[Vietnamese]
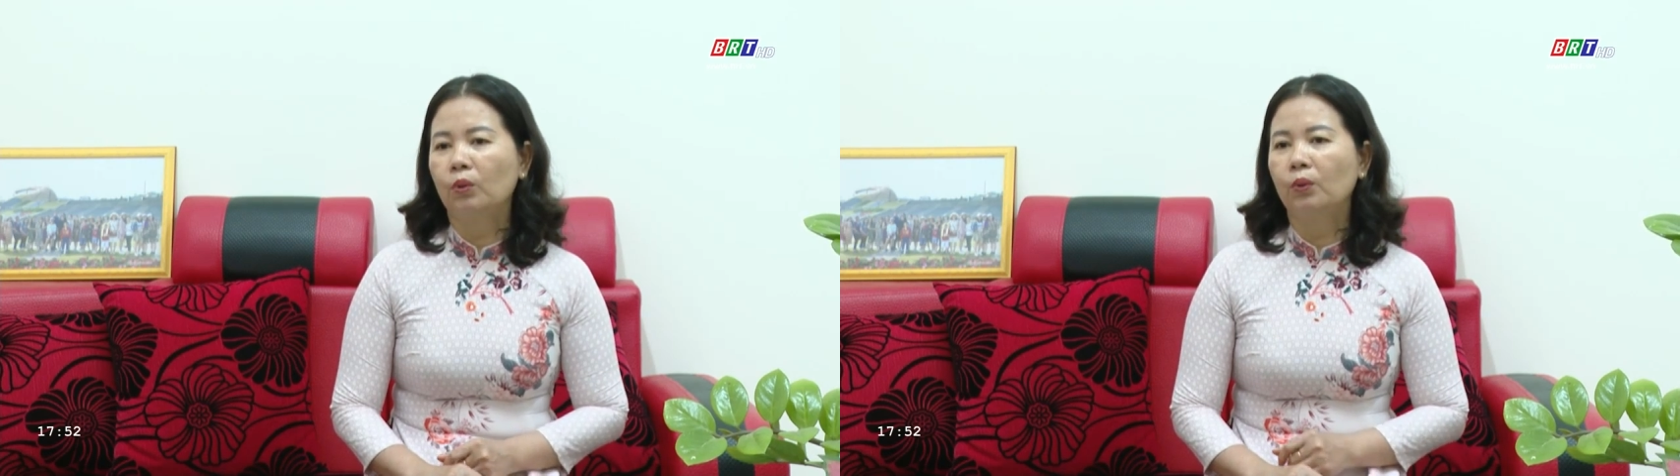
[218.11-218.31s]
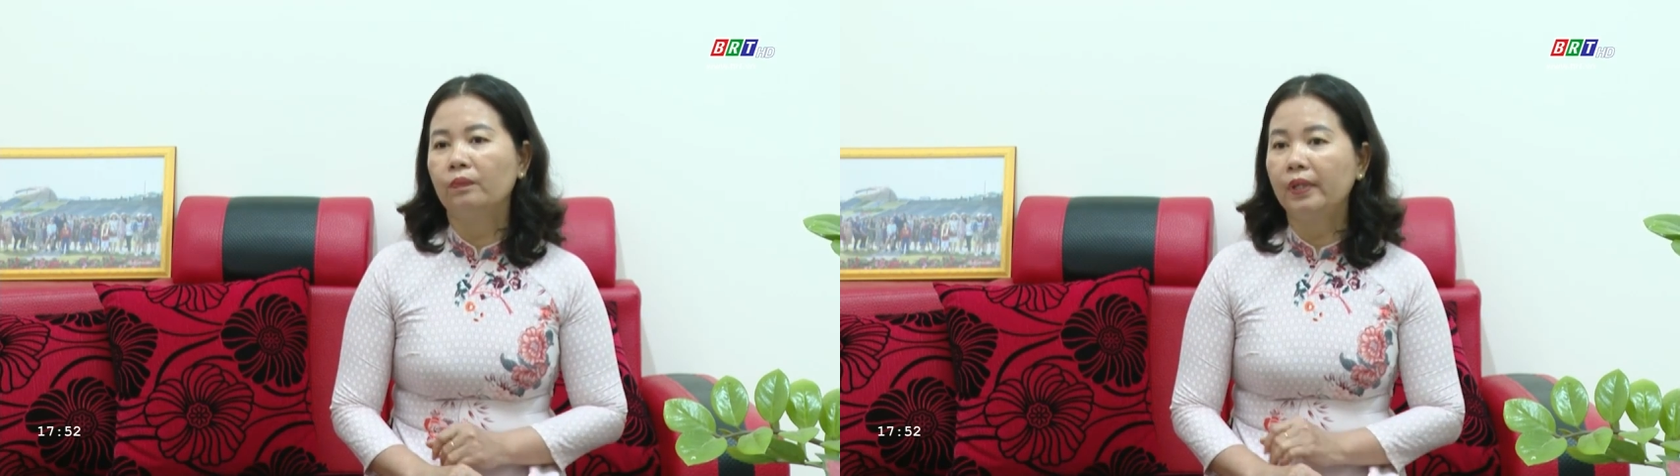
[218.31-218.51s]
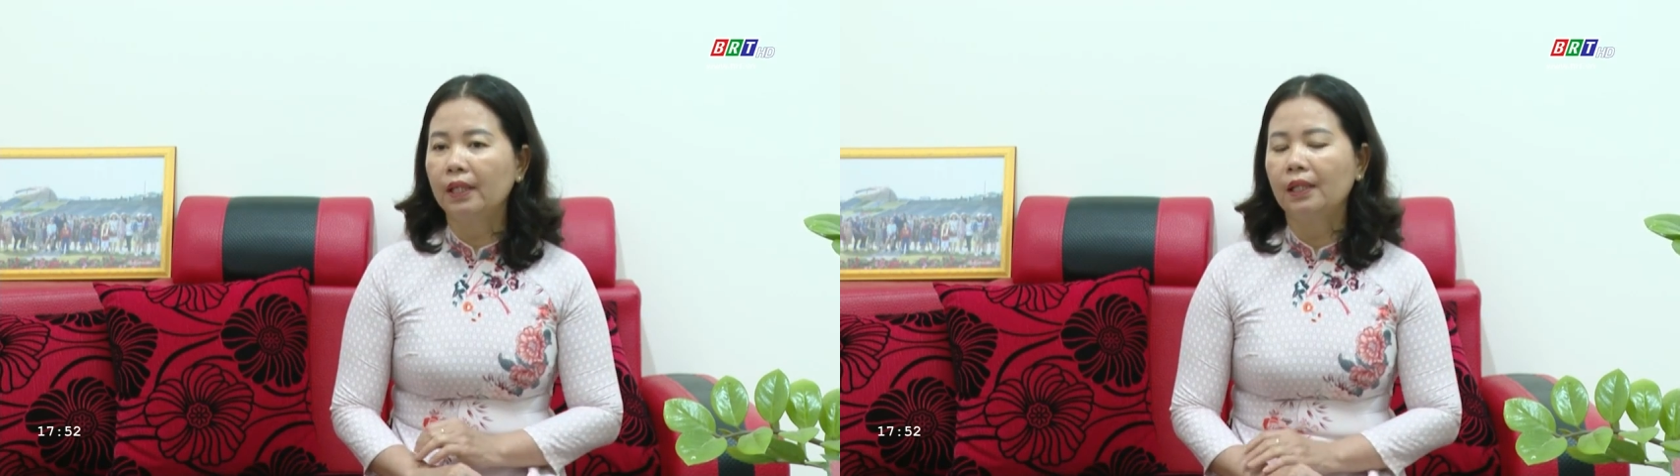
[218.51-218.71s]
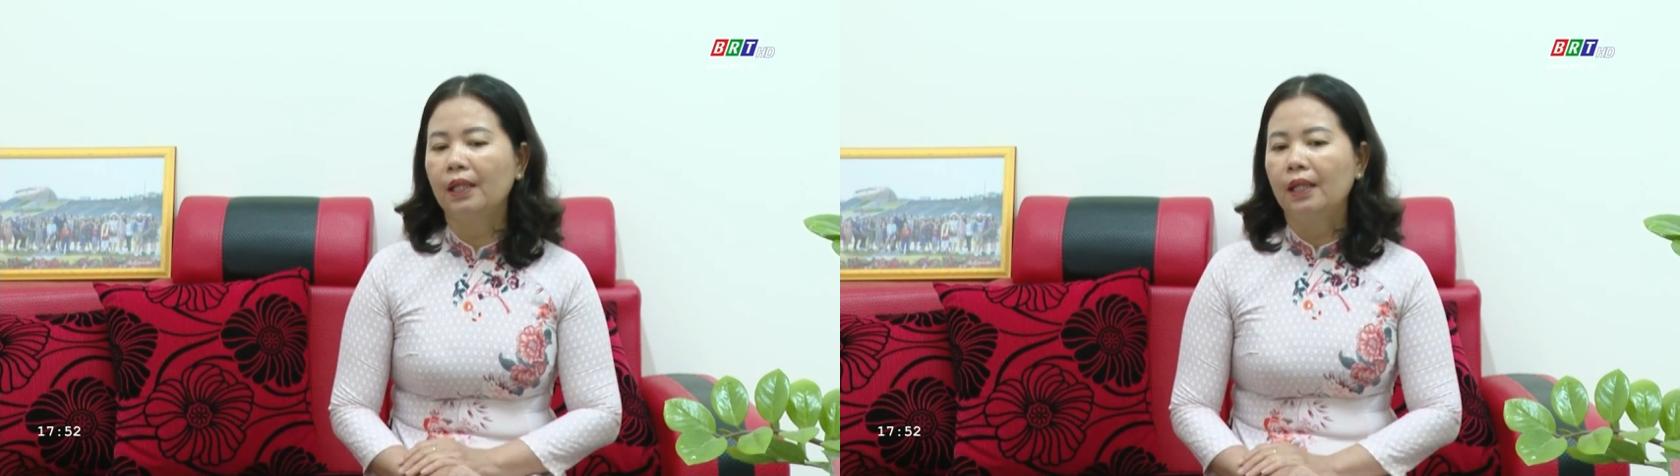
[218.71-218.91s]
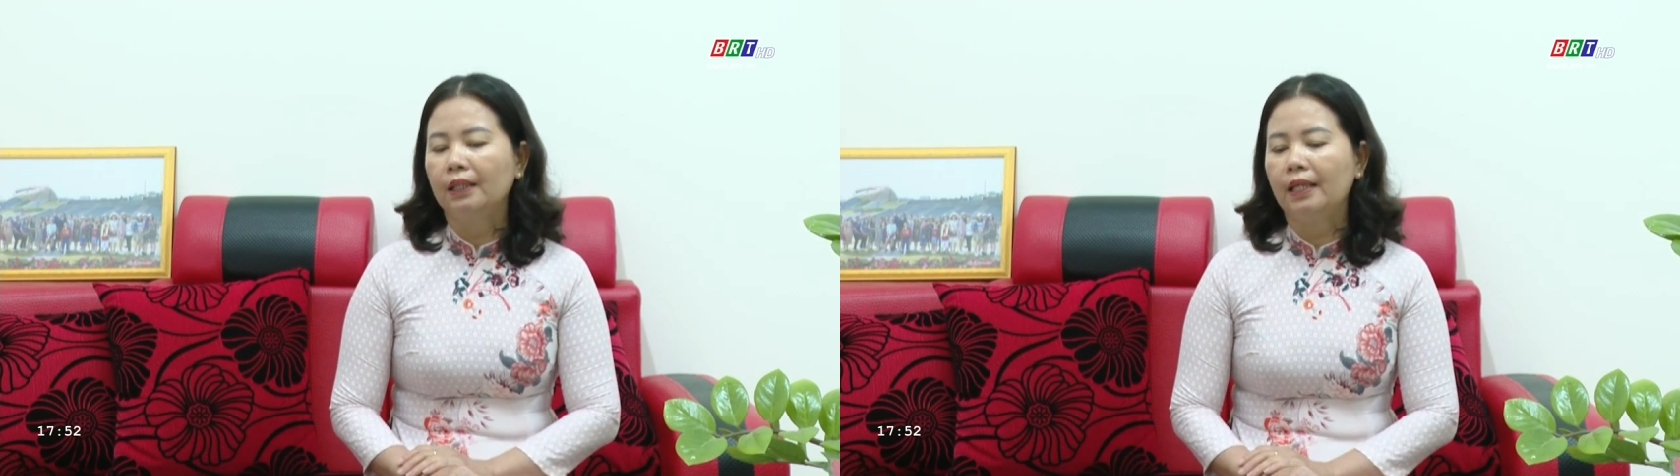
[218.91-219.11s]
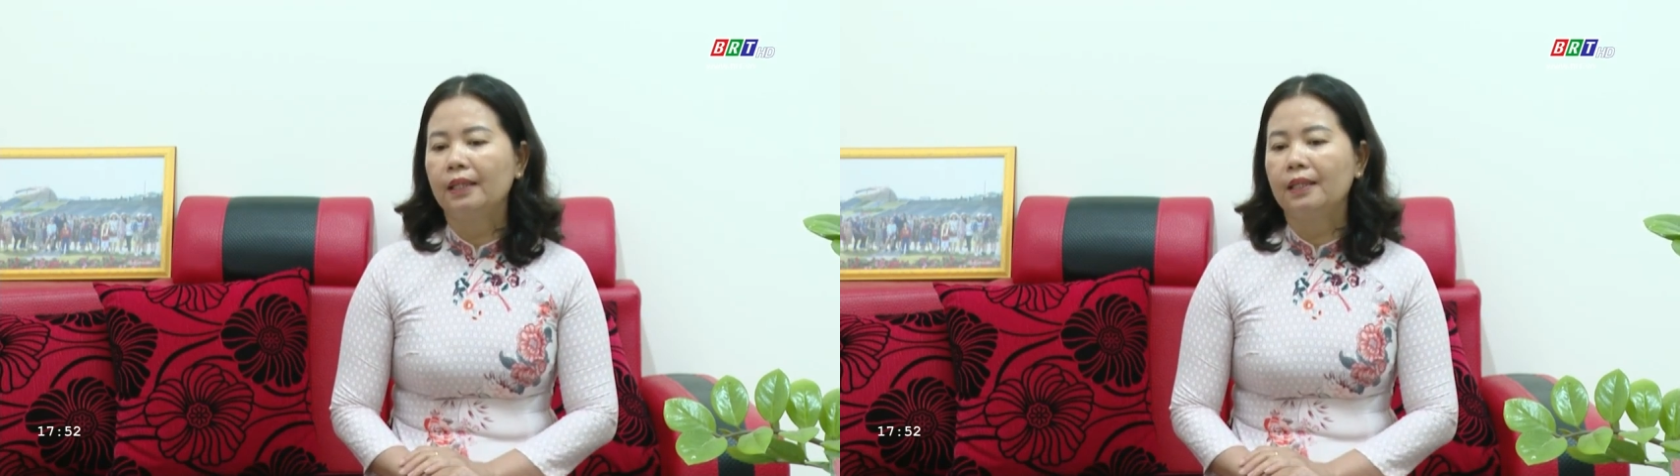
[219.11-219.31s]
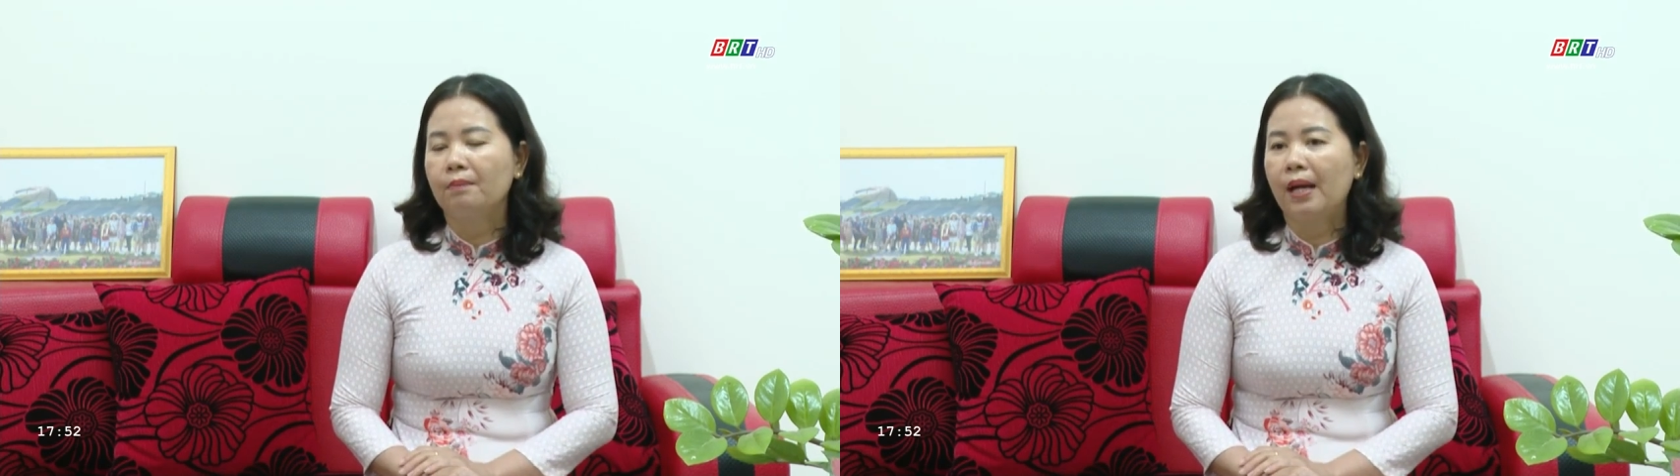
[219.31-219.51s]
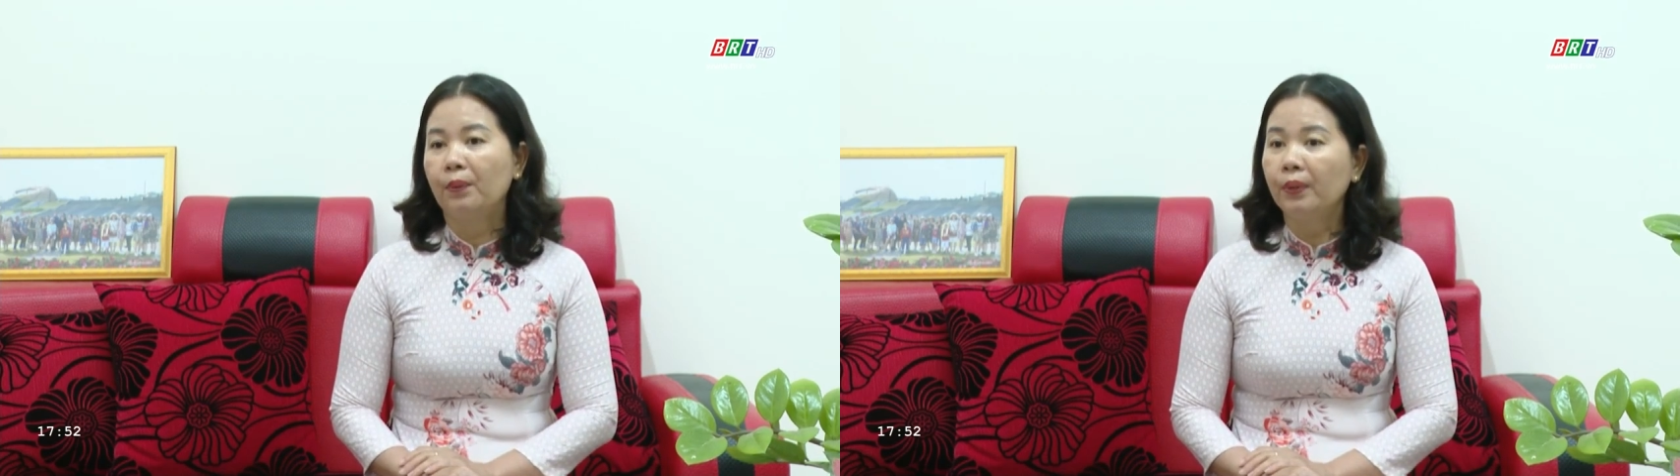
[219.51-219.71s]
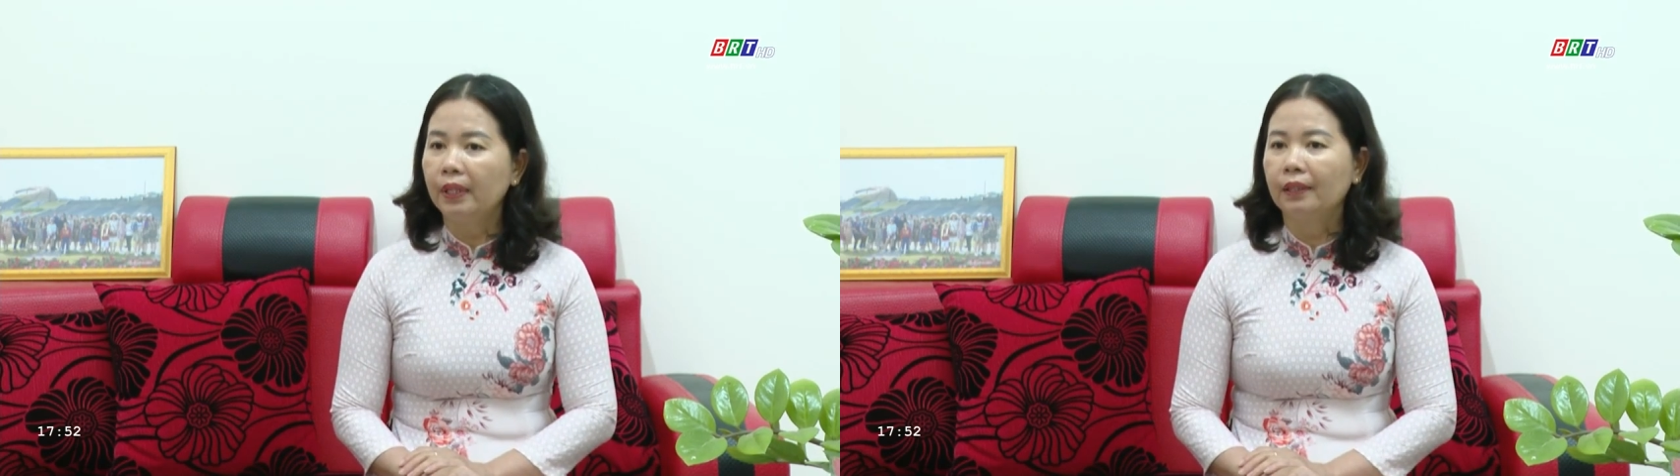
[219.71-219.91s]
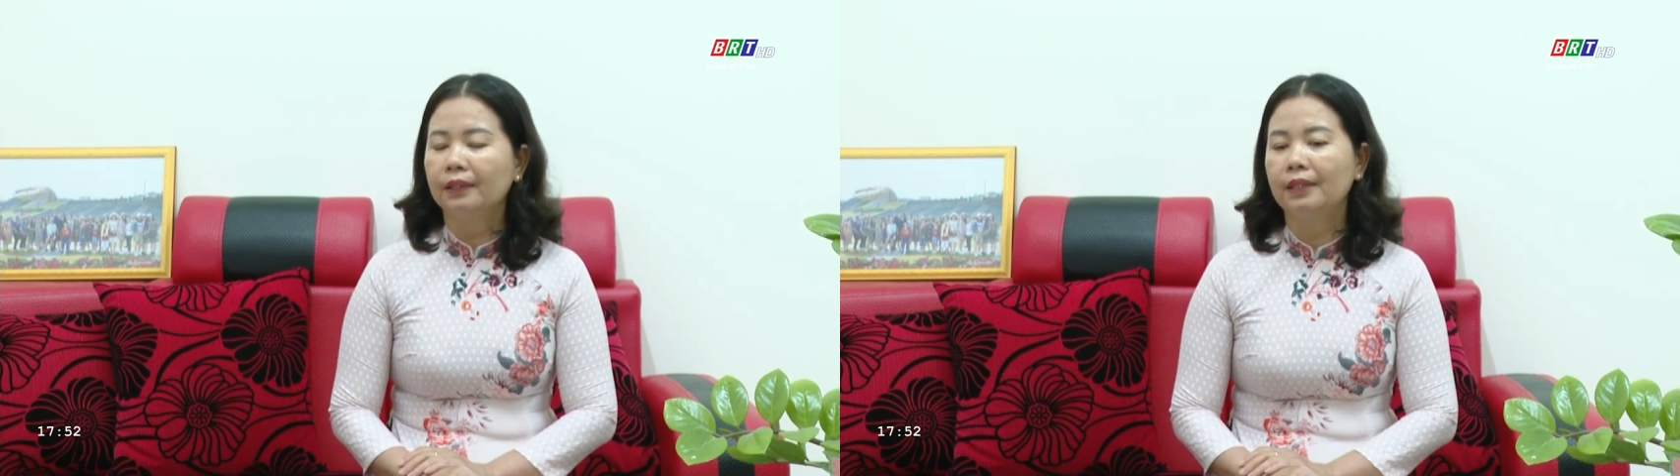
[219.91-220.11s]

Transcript: hội viên trên địa bàn huyện,